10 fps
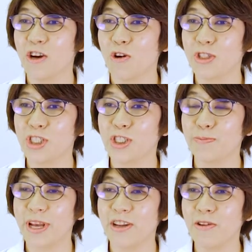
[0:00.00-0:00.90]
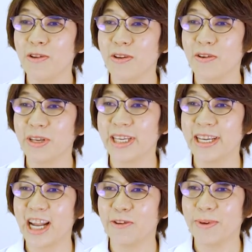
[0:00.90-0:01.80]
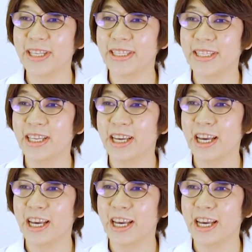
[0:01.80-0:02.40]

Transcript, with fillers: おすすめの料理になります。